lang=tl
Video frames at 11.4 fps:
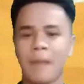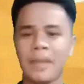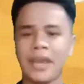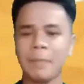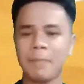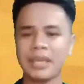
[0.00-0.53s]

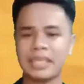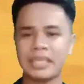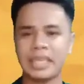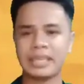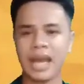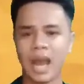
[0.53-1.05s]
May
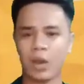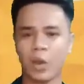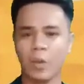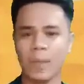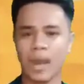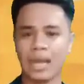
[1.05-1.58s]
pakikita
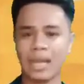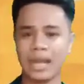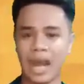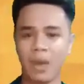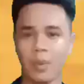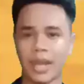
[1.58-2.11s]
akong mga
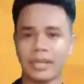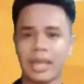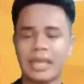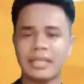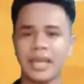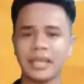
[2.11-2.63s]
larawan
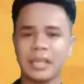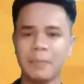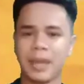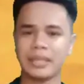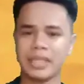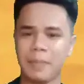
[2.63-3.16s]
ng
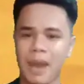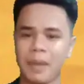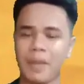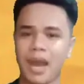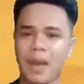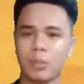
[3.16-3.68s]
iba't ibang
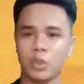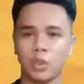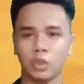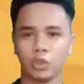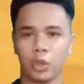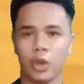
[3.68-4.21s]
mga
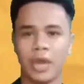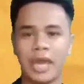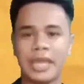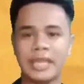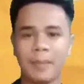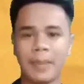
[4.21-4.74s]
produkto
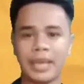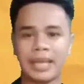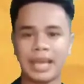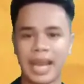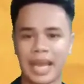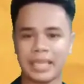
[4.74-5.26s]
na may
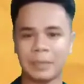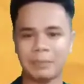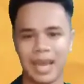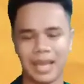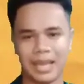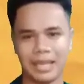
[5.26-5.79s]
kalakip
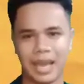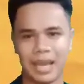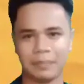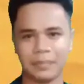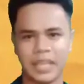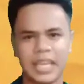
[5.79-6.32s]
na
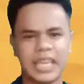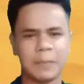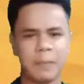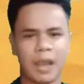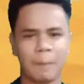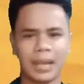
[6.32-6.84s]
halaga
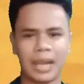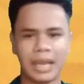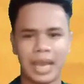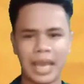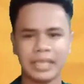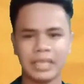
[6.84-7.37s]

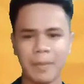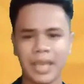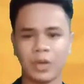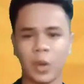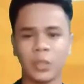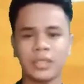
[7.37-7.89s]
Ipagpalagay na
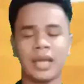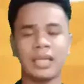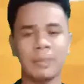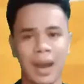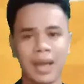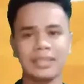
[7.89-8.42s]
mayroon kang
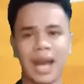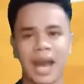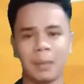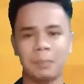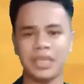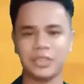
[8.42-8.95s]

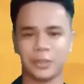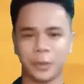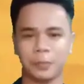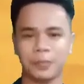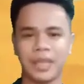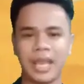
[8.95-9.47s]
500
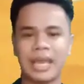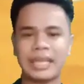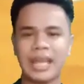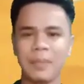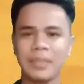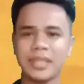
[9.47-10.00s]
piso.
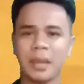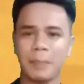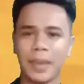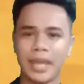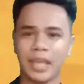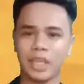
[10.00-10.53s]
Gamit ang
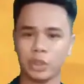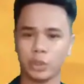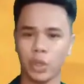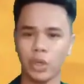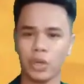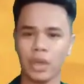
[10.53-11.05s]
perang
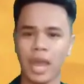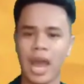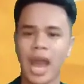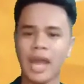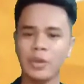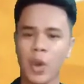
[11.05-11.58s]
ito,
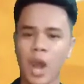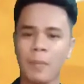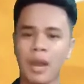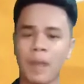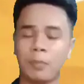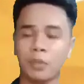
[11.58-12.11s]
ano ang
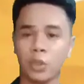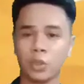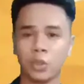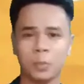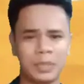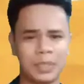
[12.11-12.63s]
mga
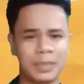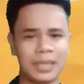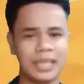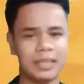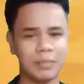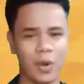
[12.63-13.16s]
produktong
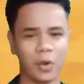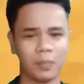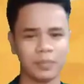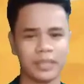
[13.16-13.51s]
bibilhin mo?